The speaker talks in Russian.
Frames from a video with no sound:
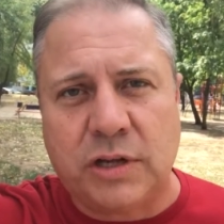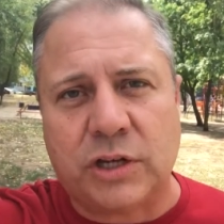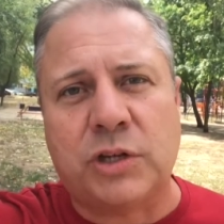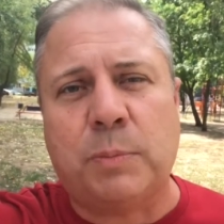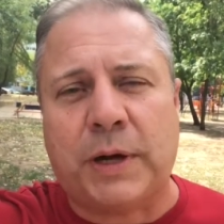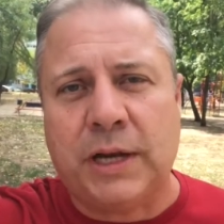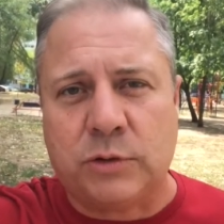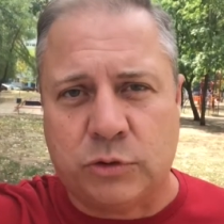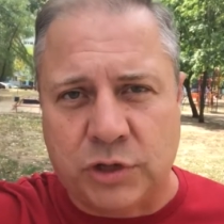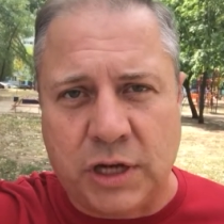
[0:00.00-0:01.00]
должны
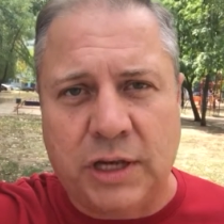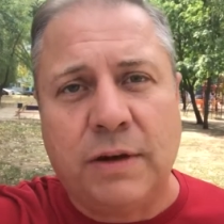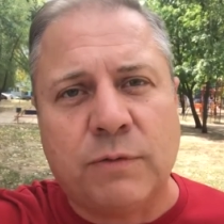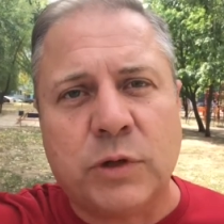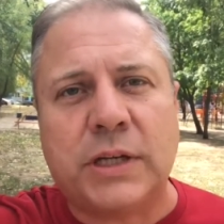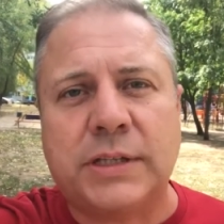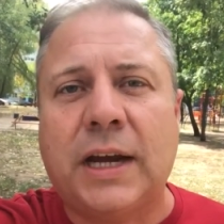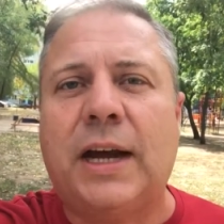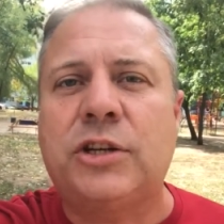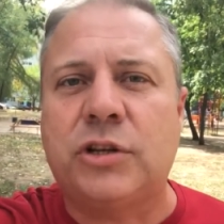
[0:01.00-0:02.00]
понять ученики в
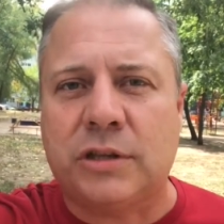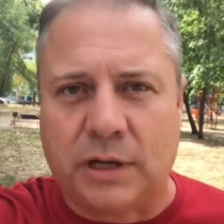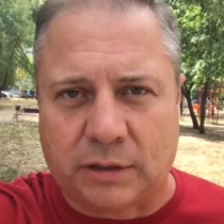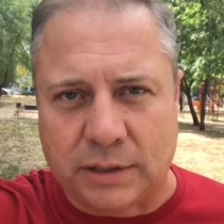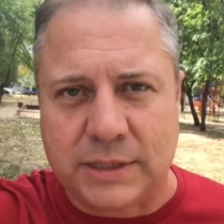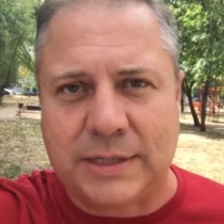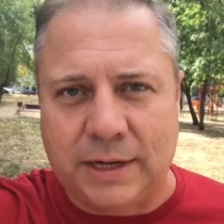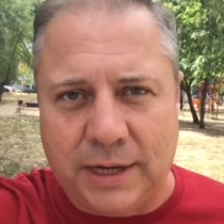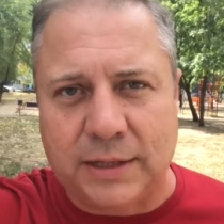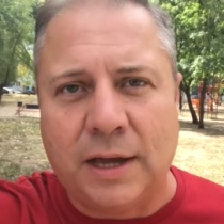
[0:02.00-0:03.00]
возрасте от 14
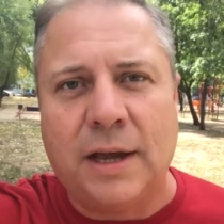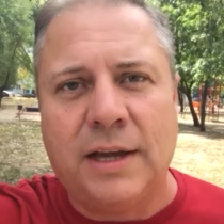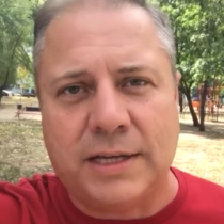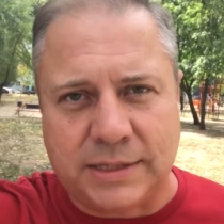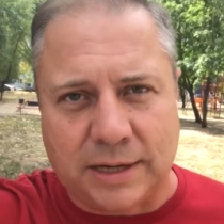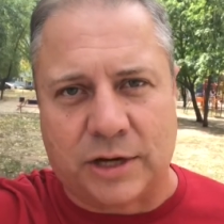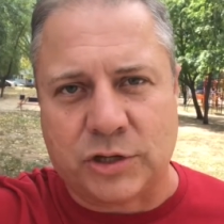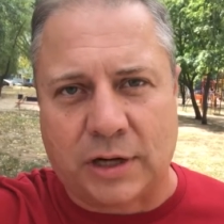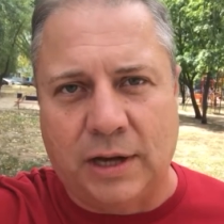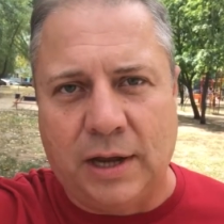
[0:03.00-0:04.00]
лет и
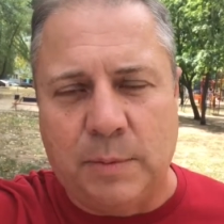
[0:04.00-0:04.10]
старше.